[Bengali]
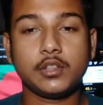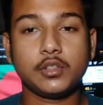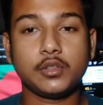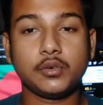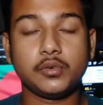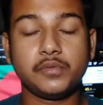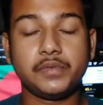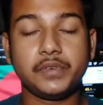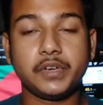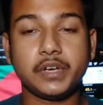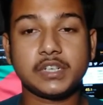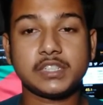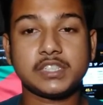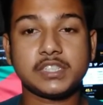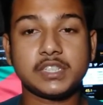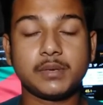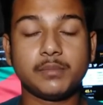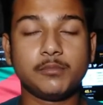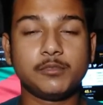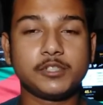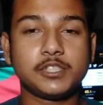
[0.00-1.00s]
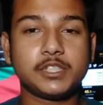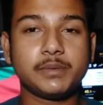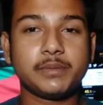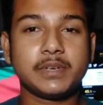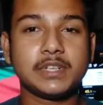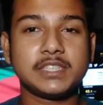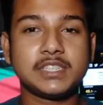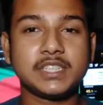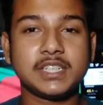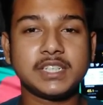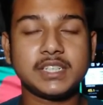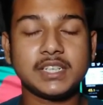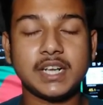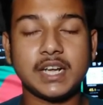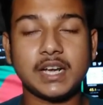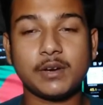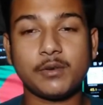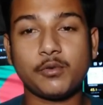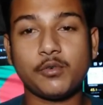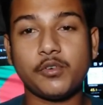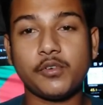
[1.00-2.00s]
তো ভিউয়ার্স বুঝতে পেরেছেন
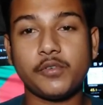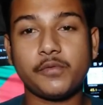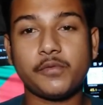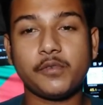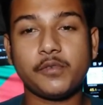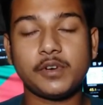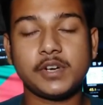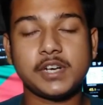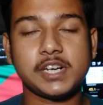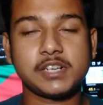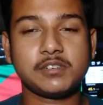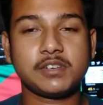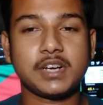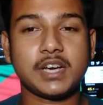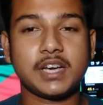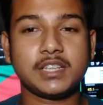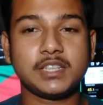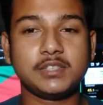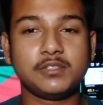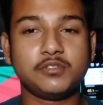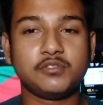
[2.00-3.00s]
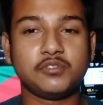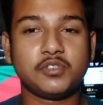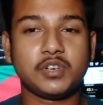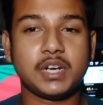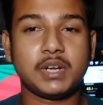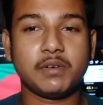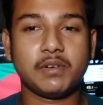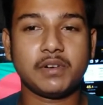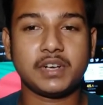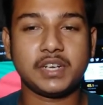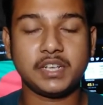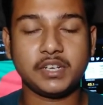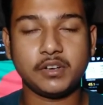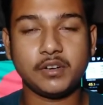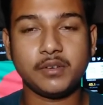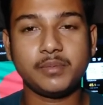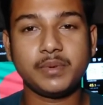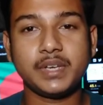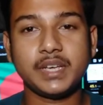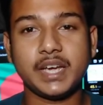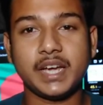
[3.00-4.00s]
কোন ফোনটি আসলে কাদের জন্য নেওয়া ঠিক
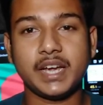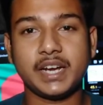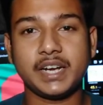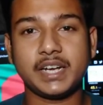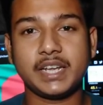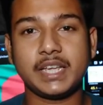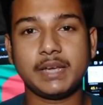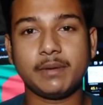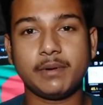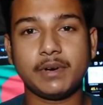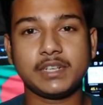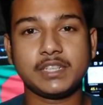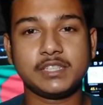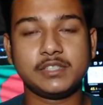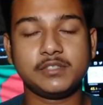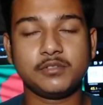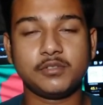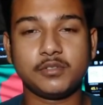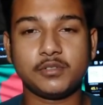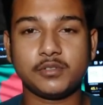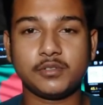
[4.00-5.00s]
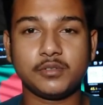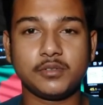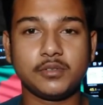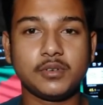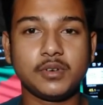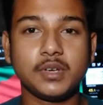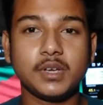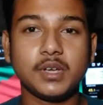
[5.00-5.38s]
হবে অ্যান্ড গেমারদের জন্য তো